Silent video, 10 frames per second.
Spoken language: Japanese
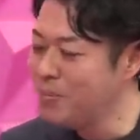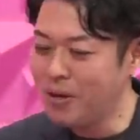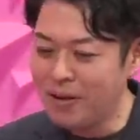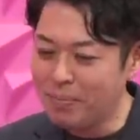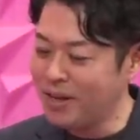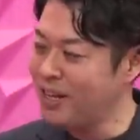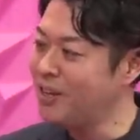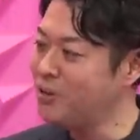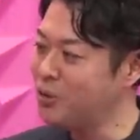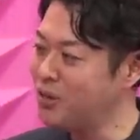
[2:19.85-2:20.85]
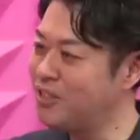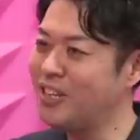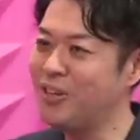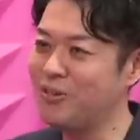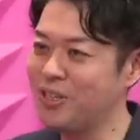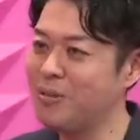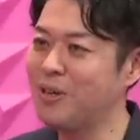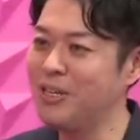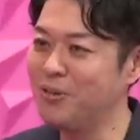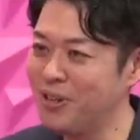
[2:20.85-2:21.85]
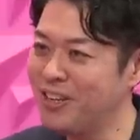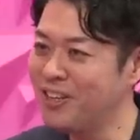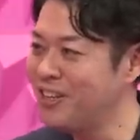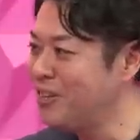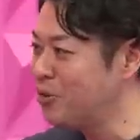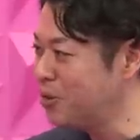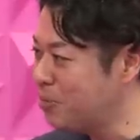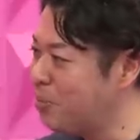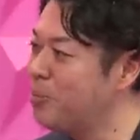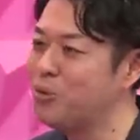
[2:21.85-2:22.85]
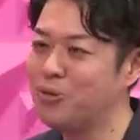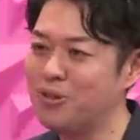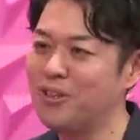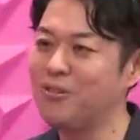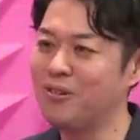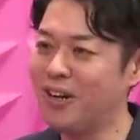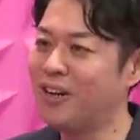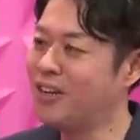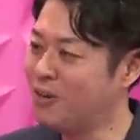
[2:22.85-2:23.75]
今はやっぱり映像で伝えるのが一番いいので映像にまあピボットしたっていうのが大きい